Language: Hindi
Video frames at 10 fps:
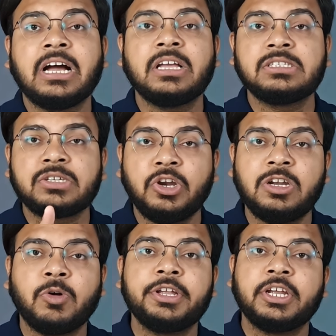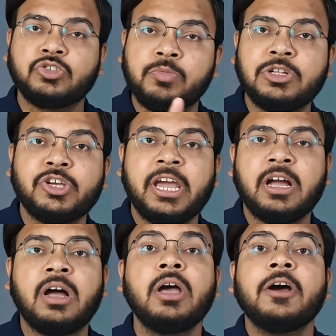का स्क्रीन टू बॉडी रेशियो मिल
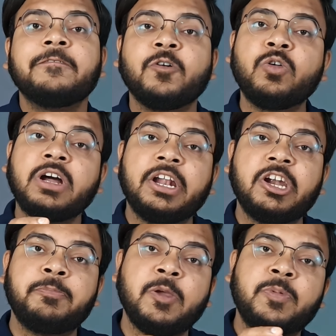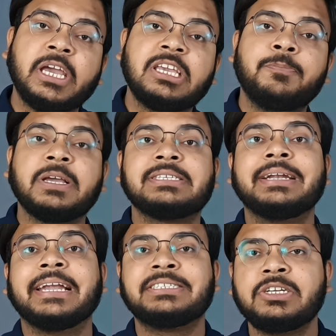जाएगा 400 पीपीआई की पिक्सल
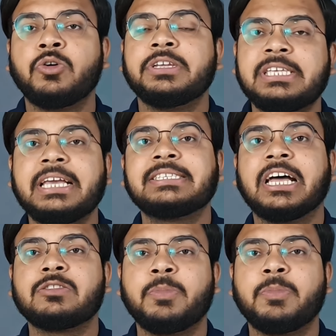डेंसिटी और इसी के साथ